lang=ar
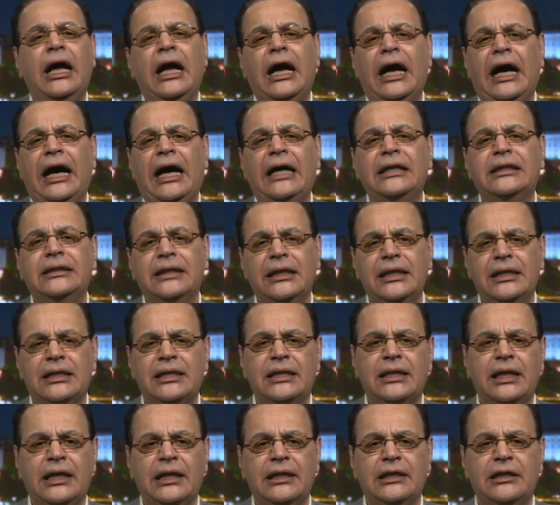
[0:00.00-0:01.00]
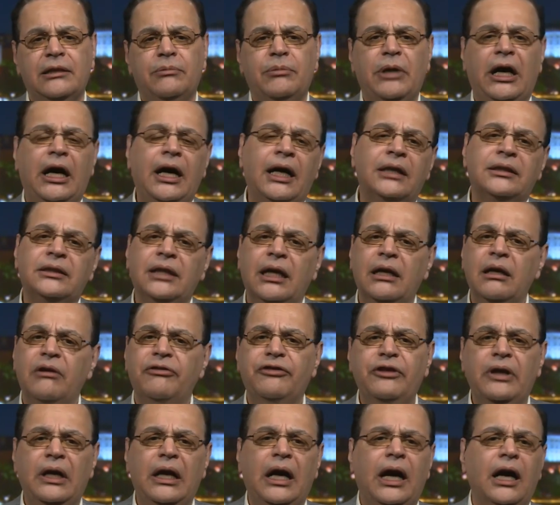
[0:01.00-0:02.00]
حتى يستخدمها الطرف
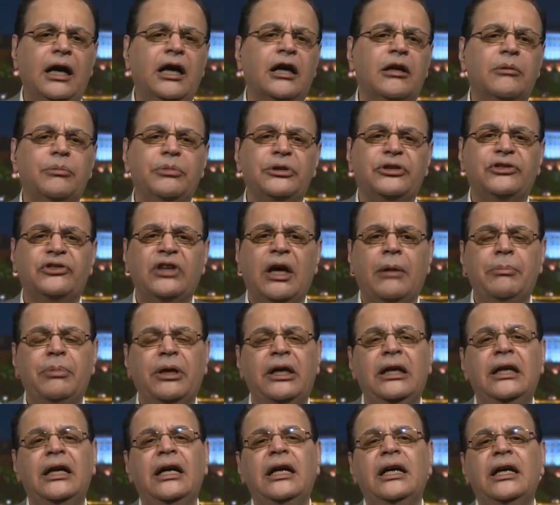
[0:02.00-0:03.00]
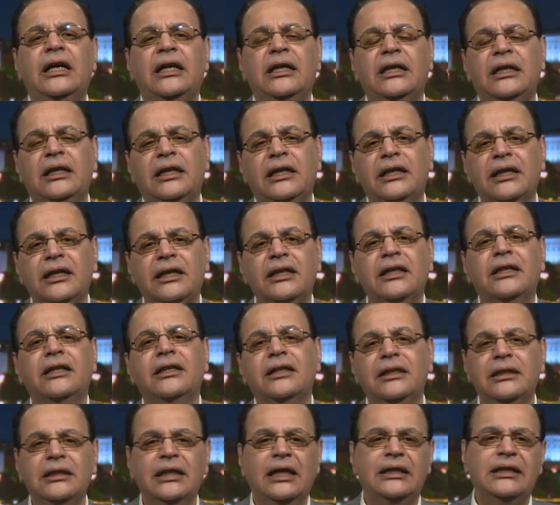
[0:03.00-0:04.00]
الآخر بالطبع آه،
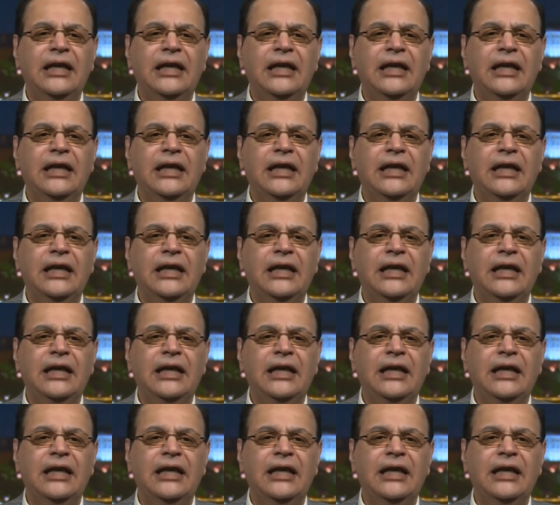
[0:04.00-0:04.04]
يت